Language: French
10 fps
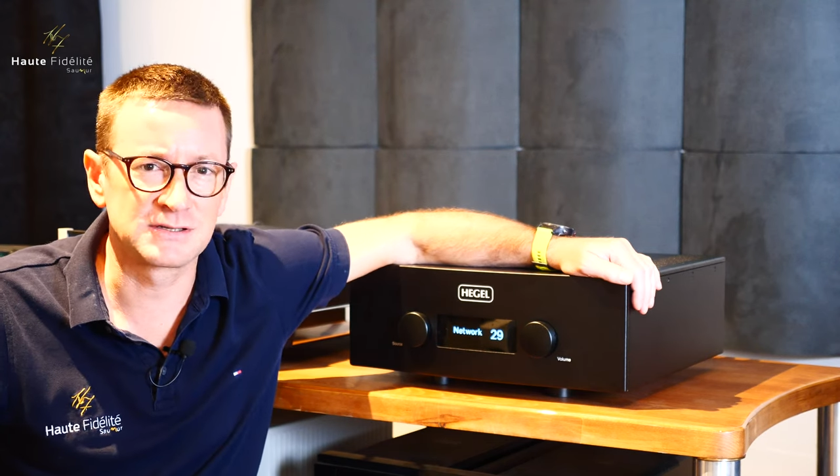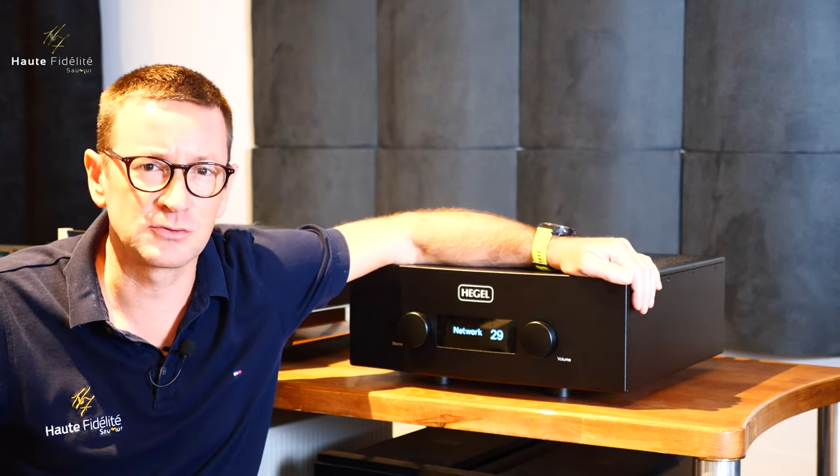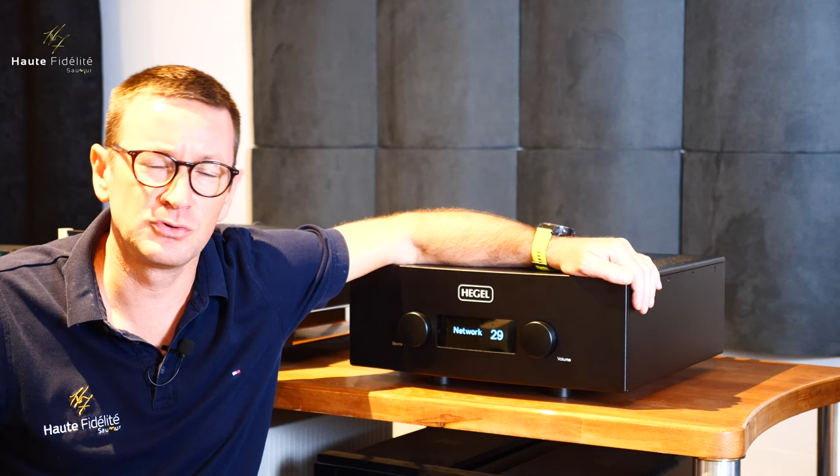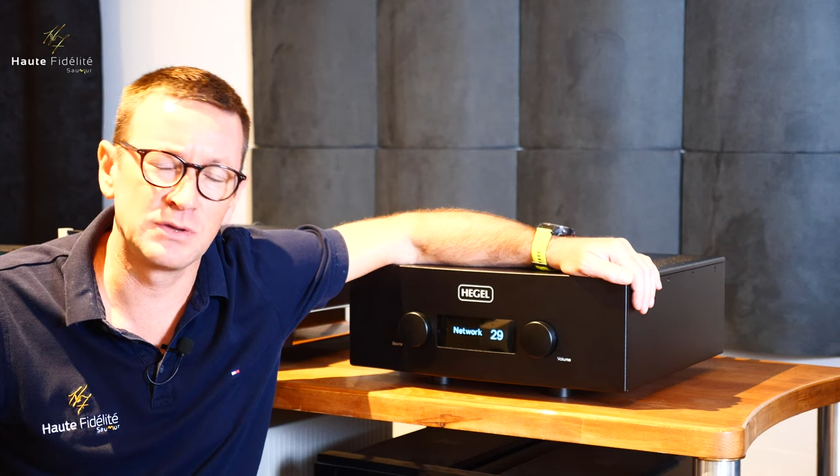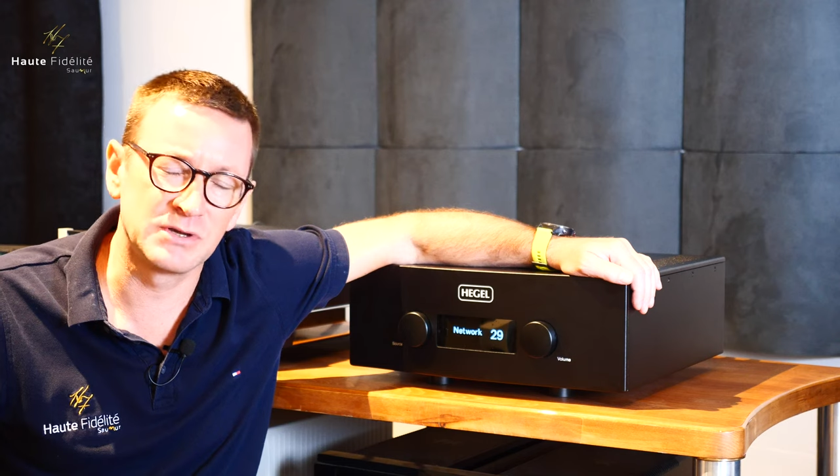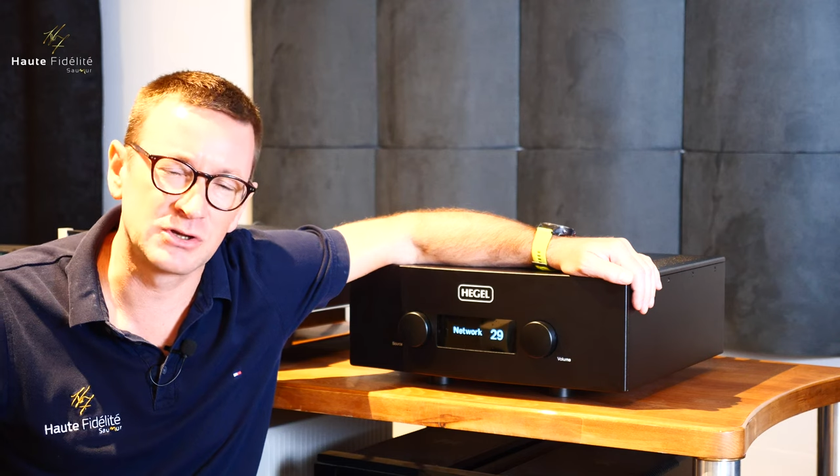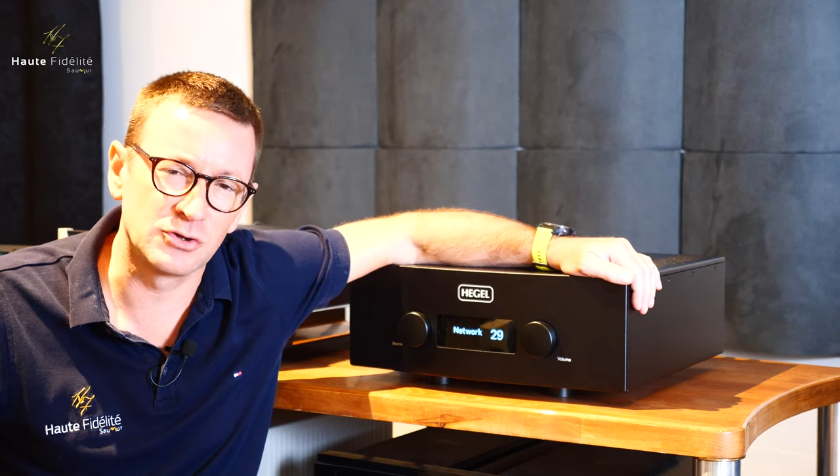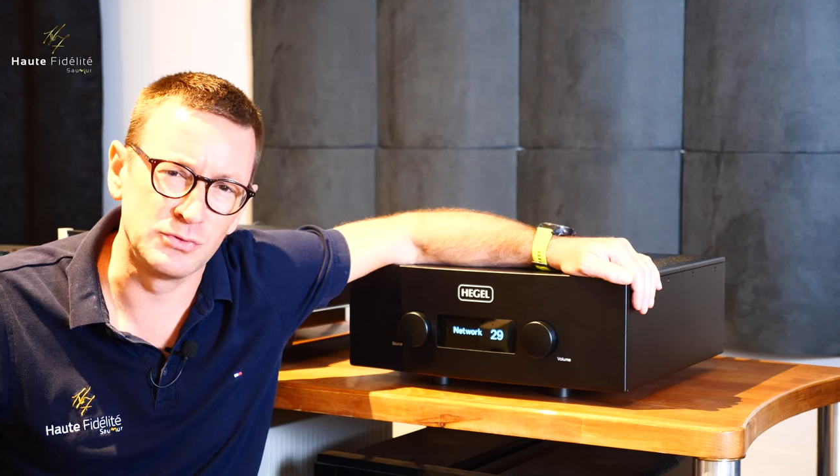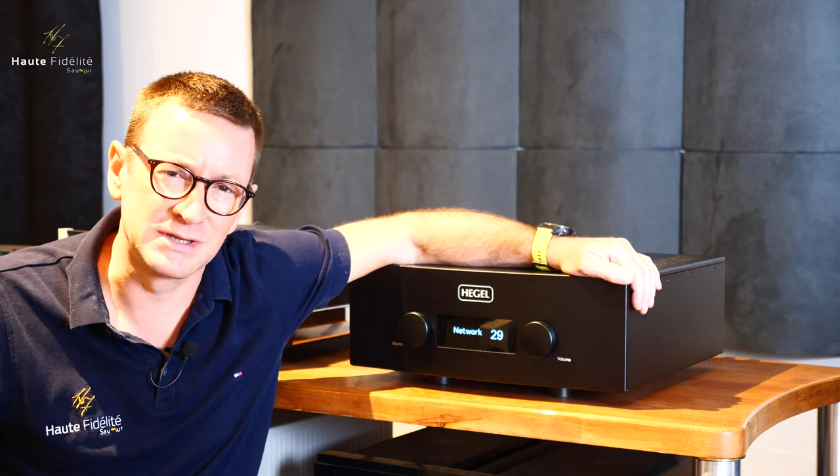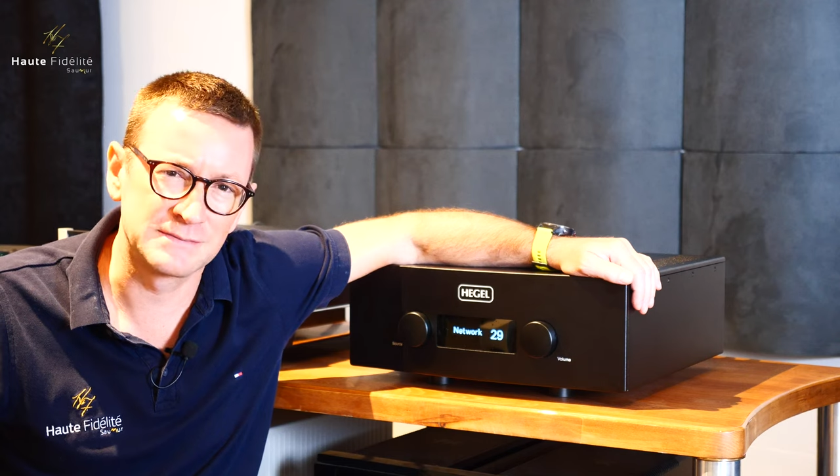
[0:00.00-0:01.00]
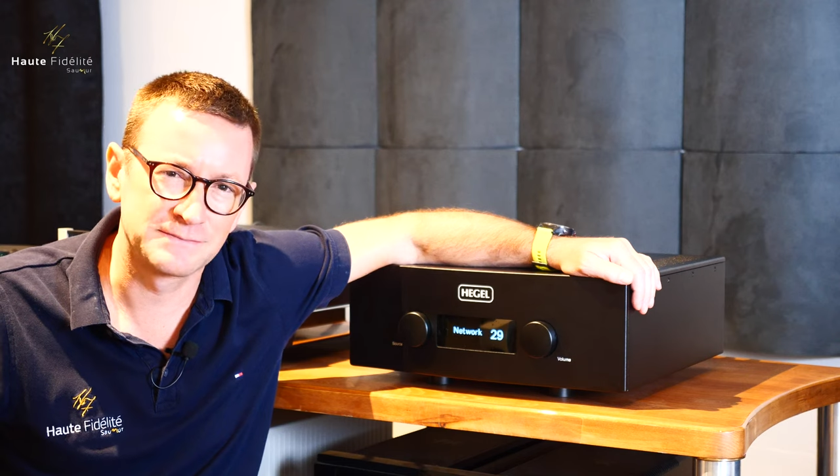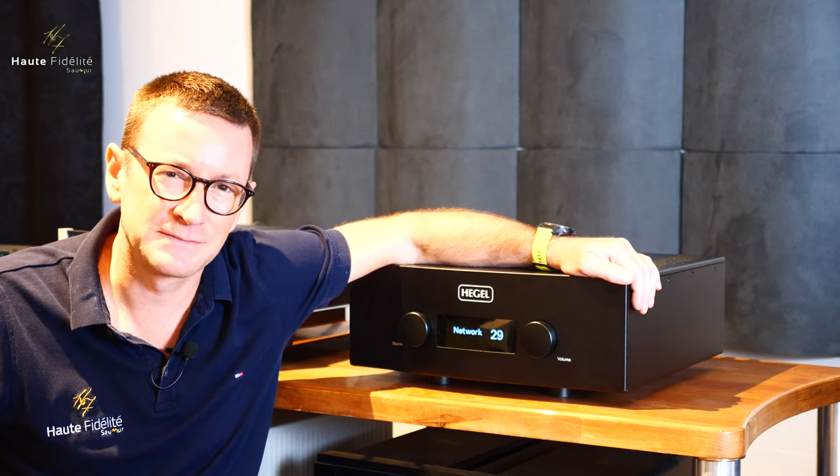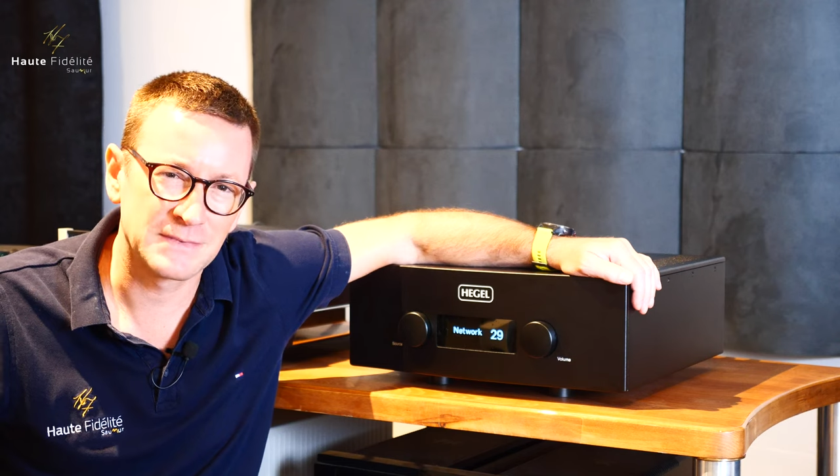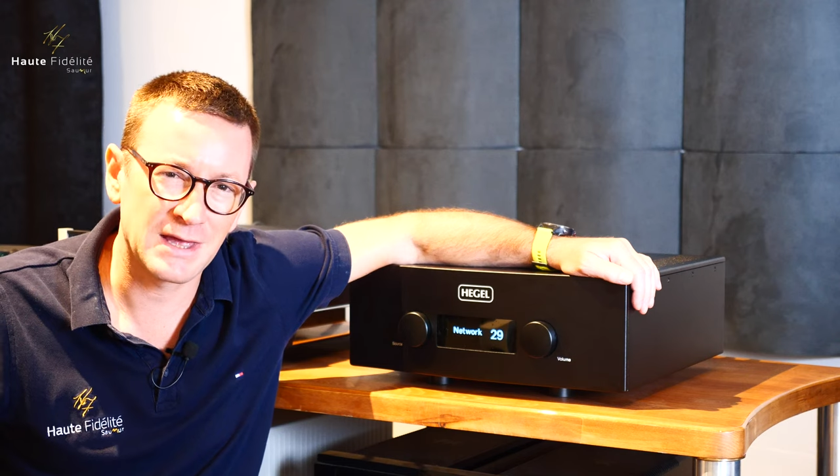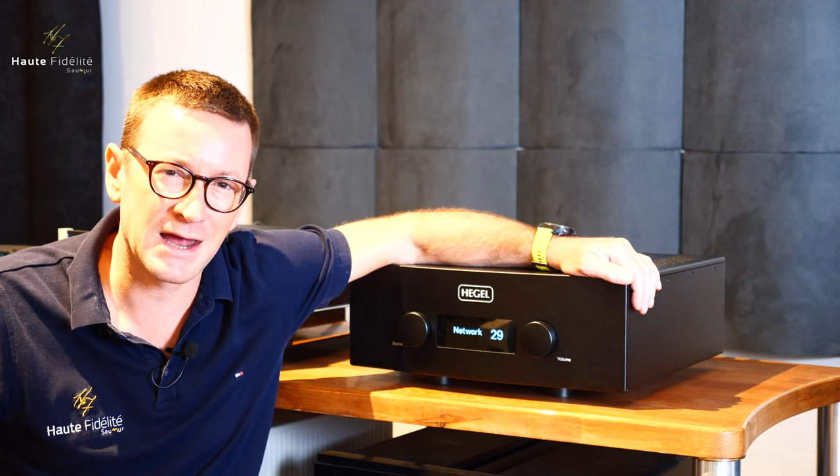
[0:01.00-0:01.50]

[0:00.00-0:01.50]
6 ou Epicon 8.